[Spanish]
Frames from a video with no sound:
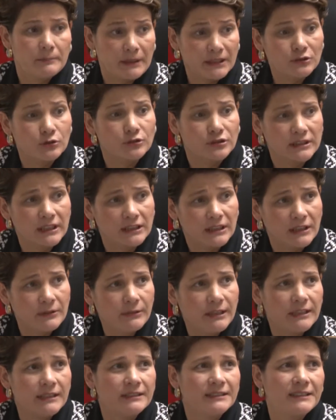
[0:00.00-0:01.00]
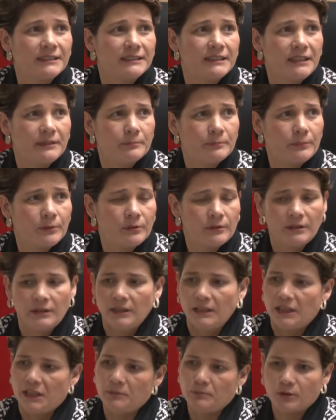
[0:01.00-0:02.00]
más sostenibles en el tiempo
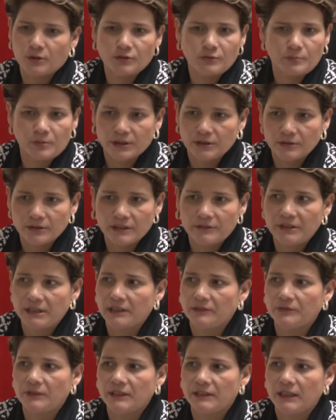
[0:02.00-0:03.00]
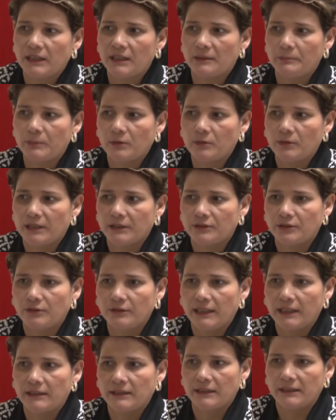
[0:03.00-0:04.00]
y por supuesto se beneficia a la
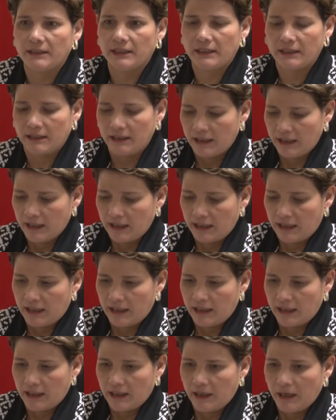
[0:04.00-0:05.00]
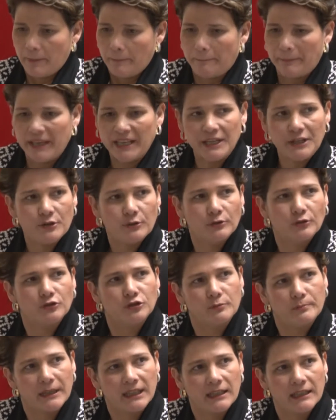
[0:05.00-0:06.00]
población al tener eh,
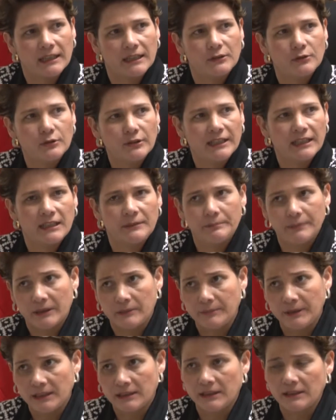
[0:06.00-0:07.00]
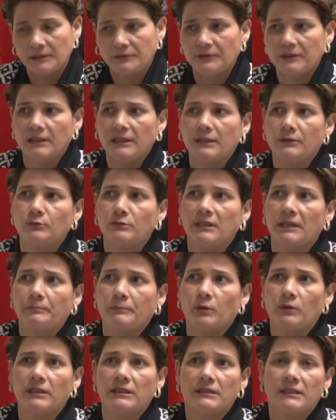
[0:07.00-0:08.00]
periodos más largos que le permita definir una
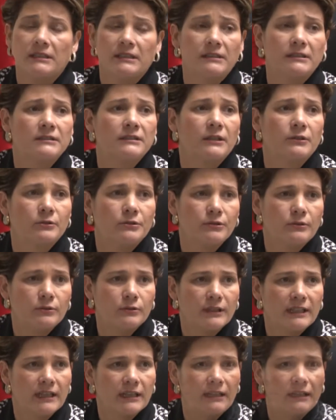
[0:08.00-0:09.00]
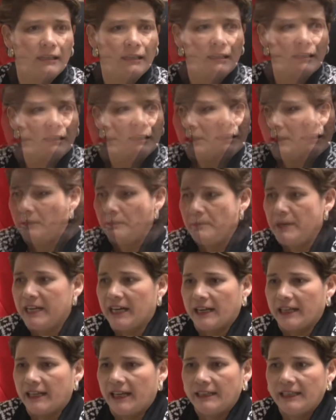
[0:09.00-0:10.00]
política de desarrollo local.
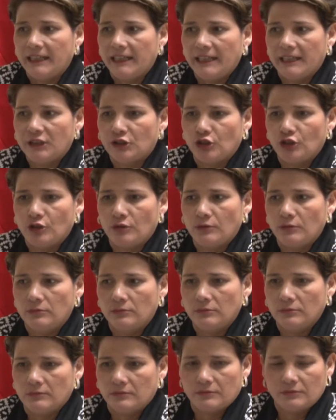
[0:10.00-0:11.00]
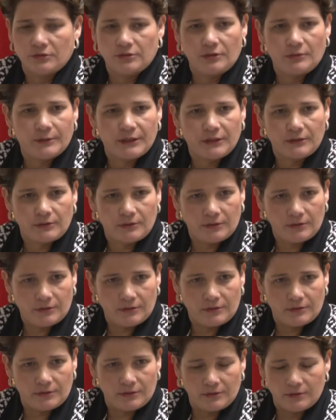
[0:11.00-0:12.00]
Mira, cada elección, sobre
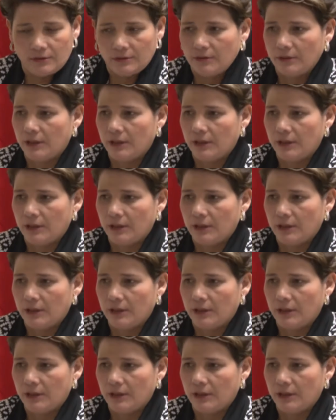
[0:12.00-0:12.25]
todo